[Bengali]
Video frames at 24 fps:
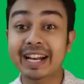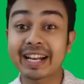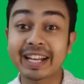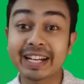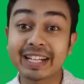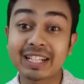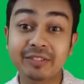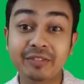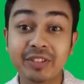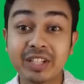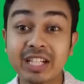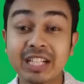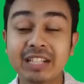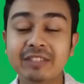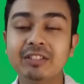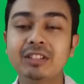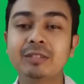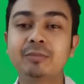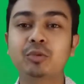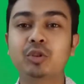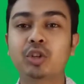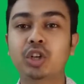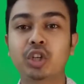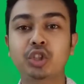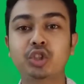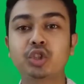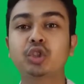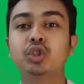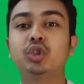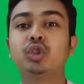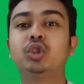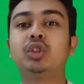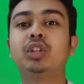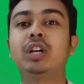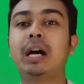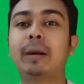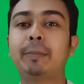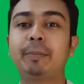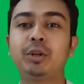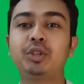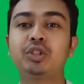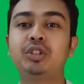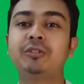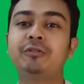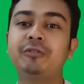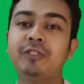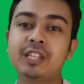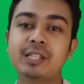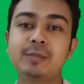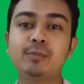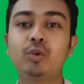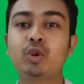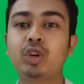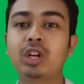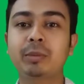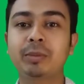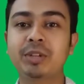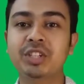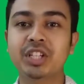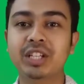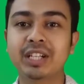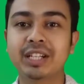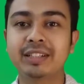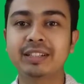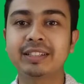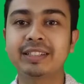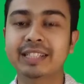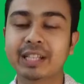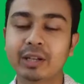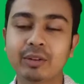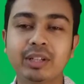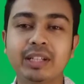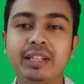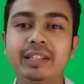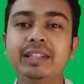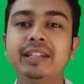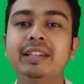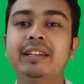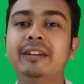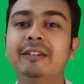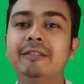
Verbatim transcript: কানেক্টিভিটি ডেভেলপ করার জন্য আপনি যদি ফেসবুককে বেছে নেন তাহলে